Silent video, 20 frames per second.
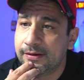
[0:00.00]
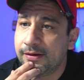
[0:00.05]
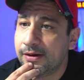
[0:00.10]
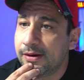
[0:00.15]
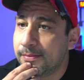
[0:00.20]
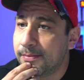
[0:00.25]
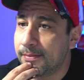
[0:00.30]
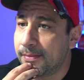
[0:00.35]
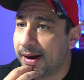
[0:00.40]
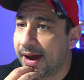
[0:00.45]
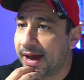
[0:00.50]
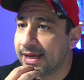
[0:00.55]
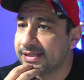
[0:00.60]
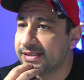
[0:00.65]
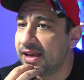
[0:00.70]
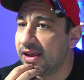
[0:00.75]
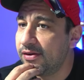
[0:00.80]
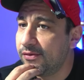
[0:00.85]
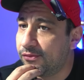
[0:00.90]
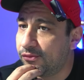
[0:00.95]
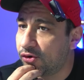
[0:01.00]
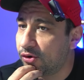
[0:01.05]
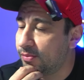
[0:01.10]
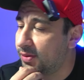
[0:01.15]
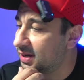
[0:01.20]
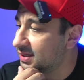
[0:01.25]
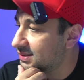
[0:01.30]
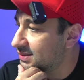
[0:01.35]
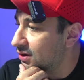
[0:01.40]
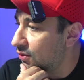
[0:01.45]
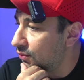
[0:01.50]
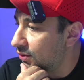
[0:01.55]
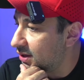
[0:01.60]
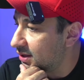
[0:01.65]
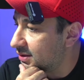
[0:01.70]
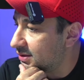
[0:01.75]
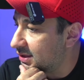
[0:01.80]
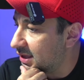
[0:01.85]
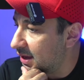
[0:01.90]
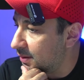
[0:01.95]
Mas a informação que
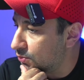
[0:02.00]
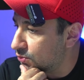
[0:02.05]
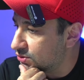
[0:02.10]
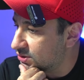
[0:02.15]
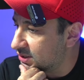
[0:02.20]
temos